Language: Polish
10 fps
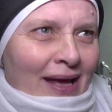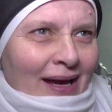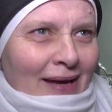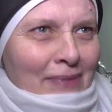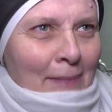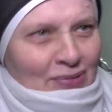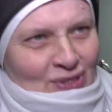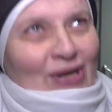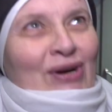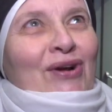chyba
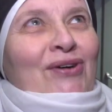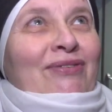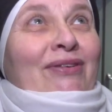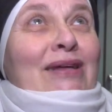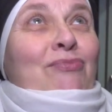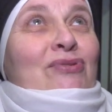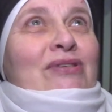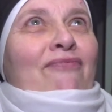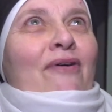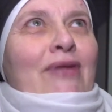przykro świętemu
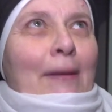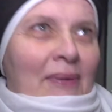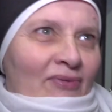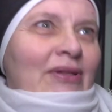Józefowi, na pewno